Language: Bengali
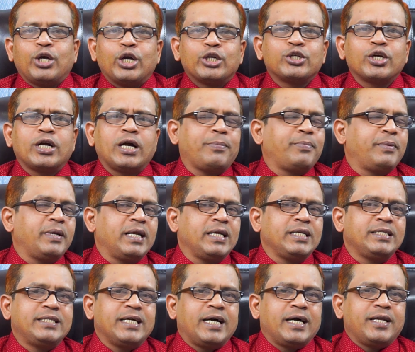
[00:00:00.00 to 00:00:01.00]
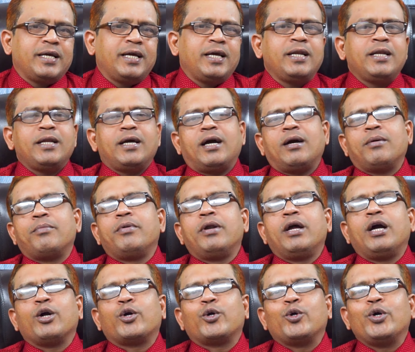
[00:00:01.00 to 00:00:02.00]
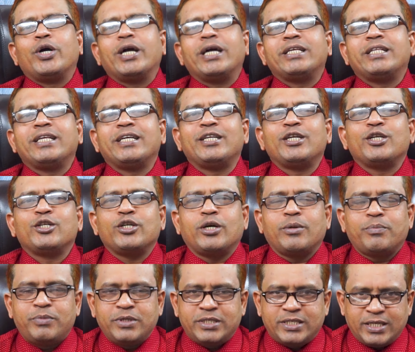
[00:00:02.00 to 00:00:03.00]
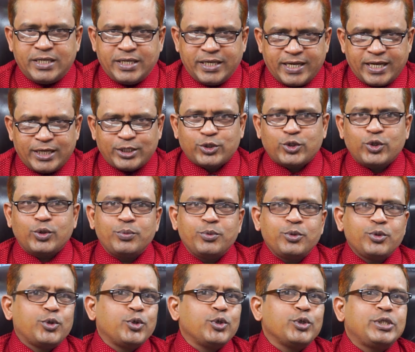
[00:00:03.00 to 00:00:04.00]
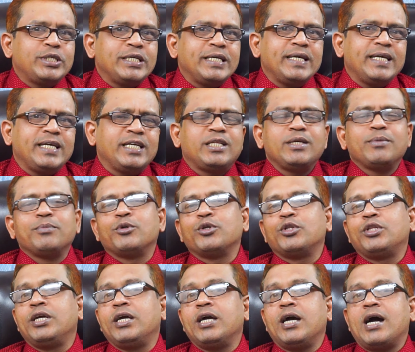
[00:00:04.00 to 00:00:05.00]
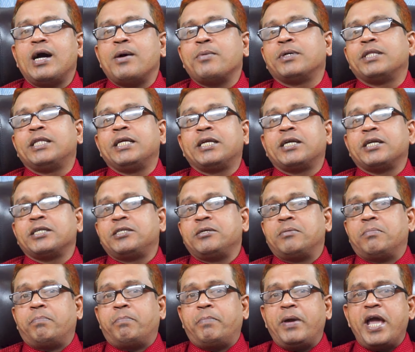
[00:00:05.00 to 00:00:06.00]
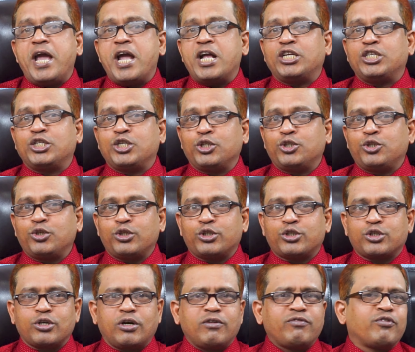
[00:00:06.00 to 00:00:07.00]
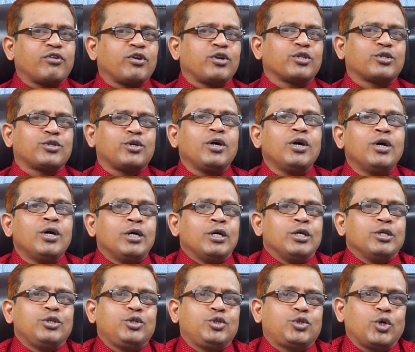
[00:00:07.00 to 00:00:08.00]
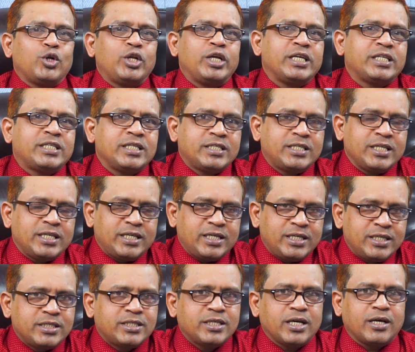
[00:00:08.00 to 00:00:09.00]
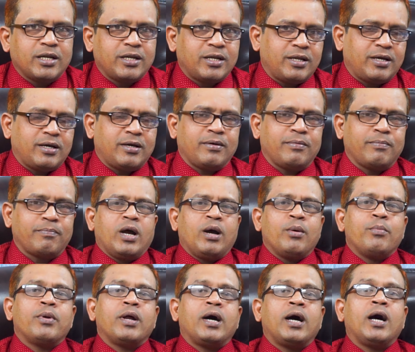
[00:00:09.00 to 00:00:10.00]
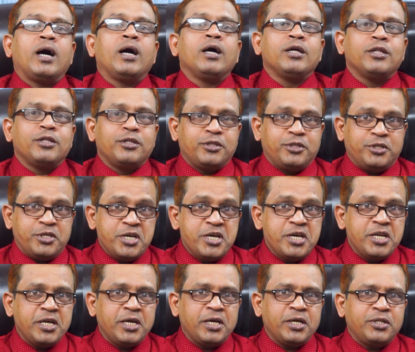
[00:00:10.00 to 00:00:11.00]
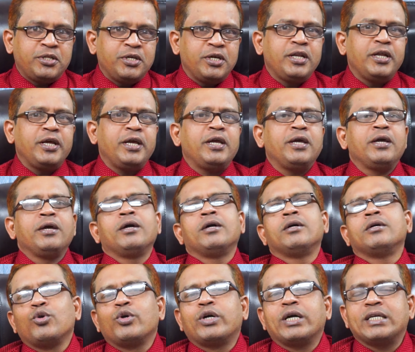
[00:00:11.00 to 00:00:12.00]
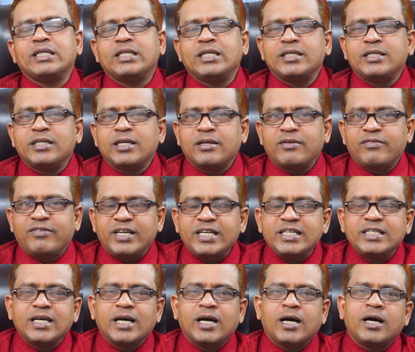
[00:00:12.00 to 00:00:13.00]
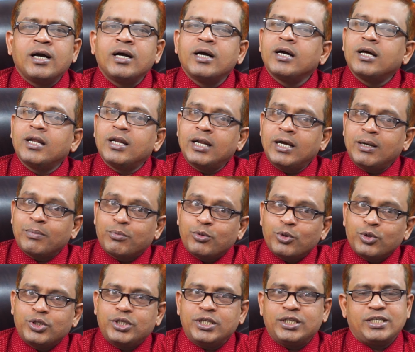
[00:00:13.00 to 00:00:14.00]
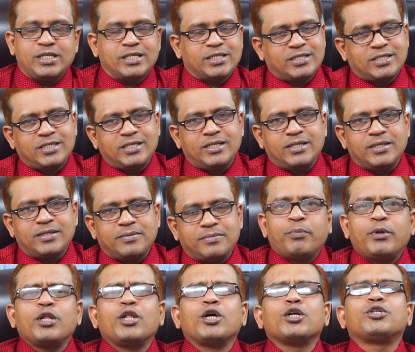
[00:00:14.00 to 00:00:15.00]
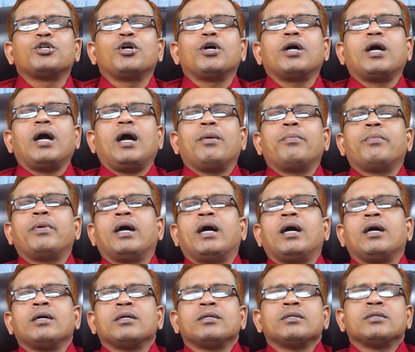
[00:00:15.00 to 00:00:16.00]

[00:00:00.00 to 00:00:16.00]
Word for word: দর্শক আপনারা জানেন আমরা কুক আইল্যান্ডের জব ভিসা নিয়ে কাজকর্ম করছি ইতিমধ্যে আমাদের কাছে বেশ কিছু সফলতা চলে এসেছে ইনশাল্লাহ আমরা ধীরে ধীরে কুক আইল্যান্ডের ভিসা লাভ করতে যাচ্ছি প্রিয় দর্শক আমরা